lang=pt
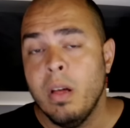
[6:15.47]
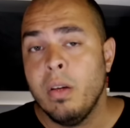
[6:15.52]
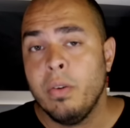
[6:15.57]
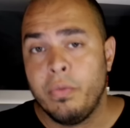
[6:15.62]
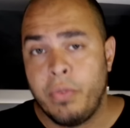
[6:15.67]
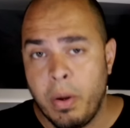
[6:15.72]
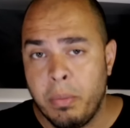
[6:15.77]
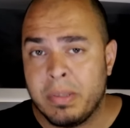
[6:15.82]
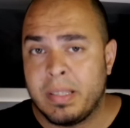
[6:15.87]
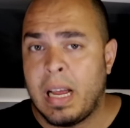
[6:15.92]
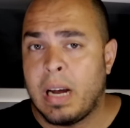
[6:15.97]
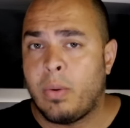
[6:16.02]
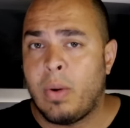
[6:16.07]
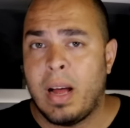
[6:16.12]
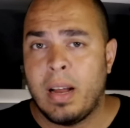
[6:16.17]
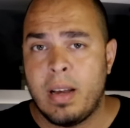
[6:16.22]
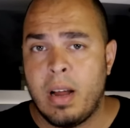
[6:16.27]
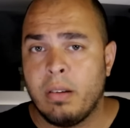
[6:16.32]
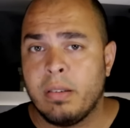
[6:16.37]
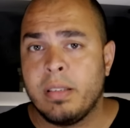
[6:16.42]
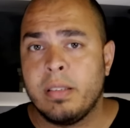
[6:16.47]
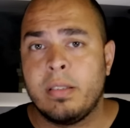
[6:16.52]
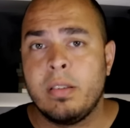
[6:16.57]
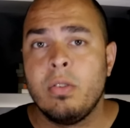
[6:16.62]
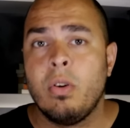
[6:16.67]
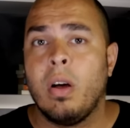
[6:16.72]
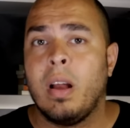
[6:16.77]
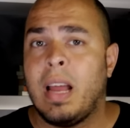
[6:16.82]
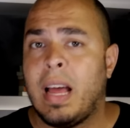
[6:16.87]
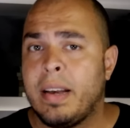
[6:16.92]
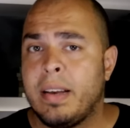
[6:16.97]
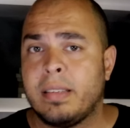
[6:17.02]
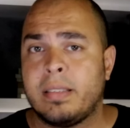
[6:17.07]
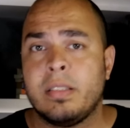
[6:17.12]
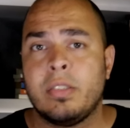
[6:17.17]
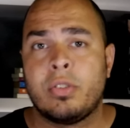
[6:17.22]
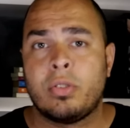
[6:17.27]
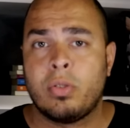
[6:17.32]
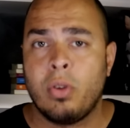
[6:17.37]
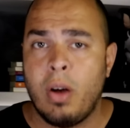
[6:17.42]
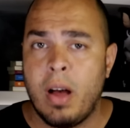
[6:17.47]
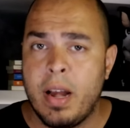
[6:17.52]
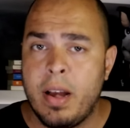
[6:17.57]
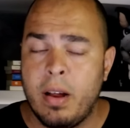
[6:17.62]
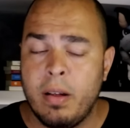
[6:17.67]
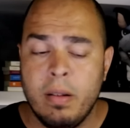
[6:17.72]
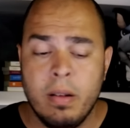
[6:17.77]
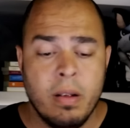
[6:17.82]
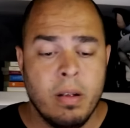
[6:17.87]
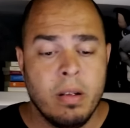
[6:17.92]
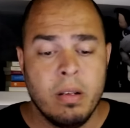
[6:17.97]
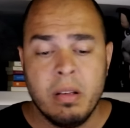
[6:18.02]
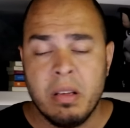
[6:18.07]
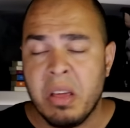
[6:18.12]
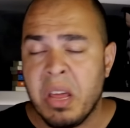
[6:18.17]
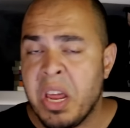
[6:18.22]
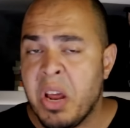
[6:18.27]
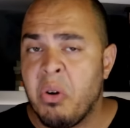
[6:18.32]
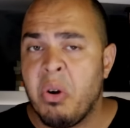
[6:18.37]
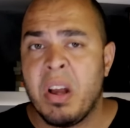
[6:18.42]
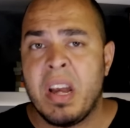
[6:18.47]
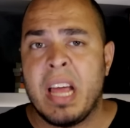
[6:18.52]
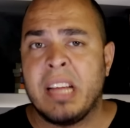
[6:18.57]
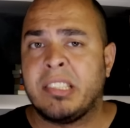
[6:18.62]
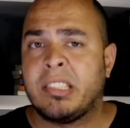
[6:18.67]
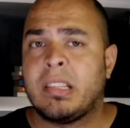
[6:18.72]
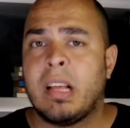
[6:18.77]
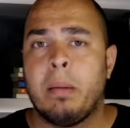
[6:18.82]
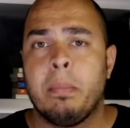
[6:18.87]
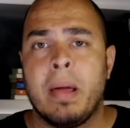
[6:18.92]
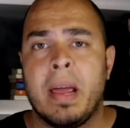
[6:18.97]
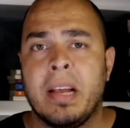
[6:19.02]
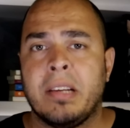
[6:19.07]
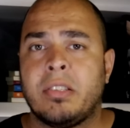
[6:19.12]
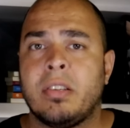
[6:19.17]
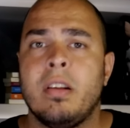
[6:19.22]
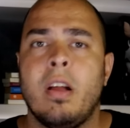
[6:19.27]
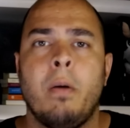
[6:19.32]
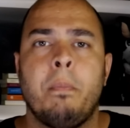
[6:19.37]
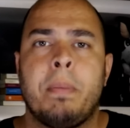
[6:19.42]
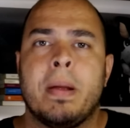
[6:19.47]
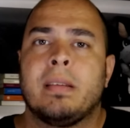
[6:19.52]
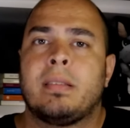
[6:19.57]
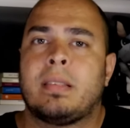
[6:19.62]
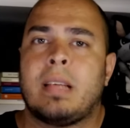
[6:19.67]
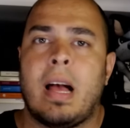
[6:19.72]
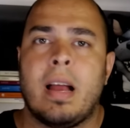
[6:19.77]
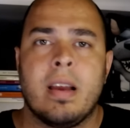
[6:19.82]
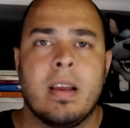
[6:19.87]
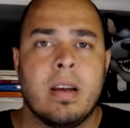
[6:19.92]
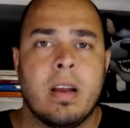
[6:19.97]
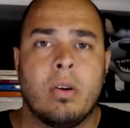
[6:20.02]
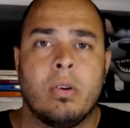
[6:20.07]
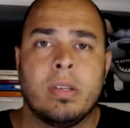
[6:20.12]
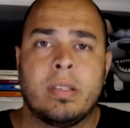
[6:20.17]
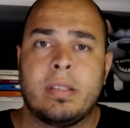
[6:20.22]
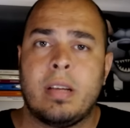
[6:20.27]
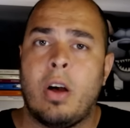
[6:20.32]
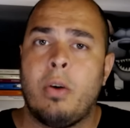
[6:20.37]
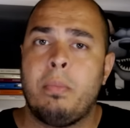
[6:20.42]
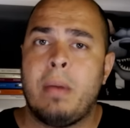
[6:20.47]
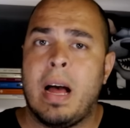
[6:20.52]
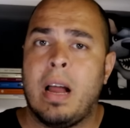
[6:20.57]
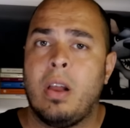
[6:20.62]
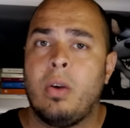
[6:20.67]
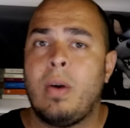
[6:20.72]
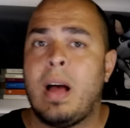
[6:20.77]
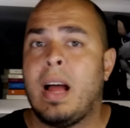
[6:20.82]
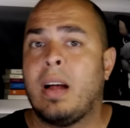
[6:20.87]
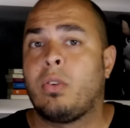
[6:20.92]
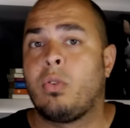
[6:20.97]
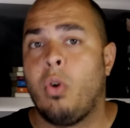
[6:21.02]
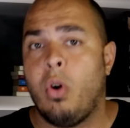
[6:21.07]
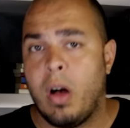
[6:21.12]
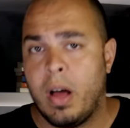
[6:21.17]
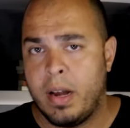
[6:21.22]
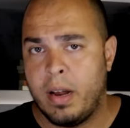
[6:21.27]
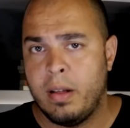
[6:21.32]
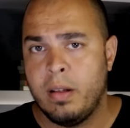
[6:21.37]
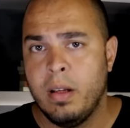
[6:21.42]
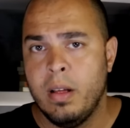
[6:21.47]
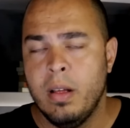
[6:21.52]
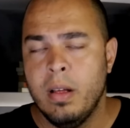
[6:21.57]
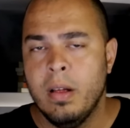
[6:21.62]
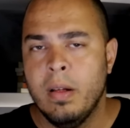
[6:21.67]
Vamos aguardar o desenrolar dessa história. Eu, honestamente, não pensaria em negociar o Marlon agora.